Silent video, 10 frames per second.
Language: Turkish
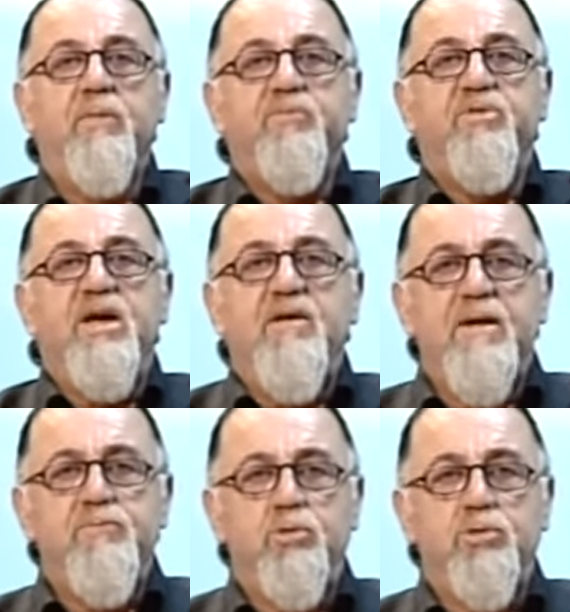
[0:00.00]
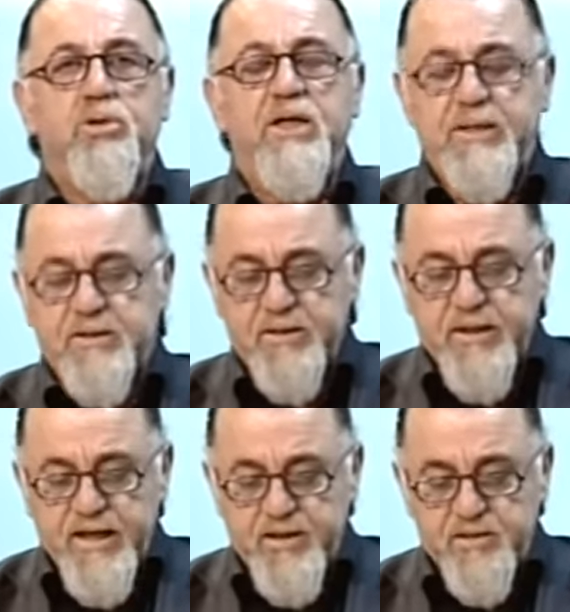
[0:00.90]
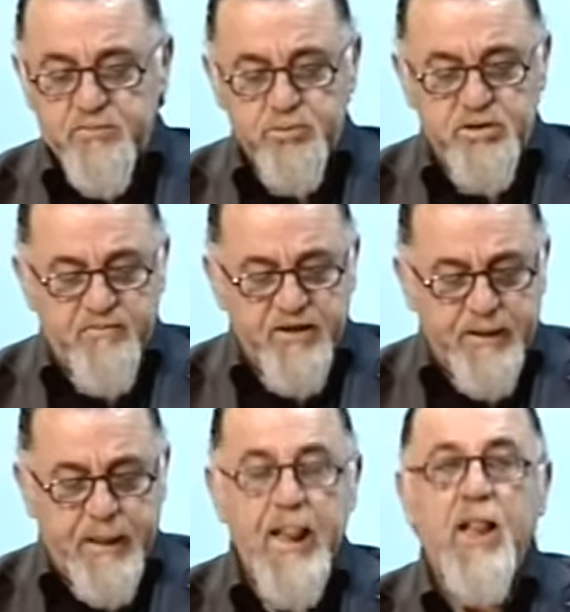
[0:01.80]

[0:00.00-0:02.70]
dava buldular. Neydi bu dava?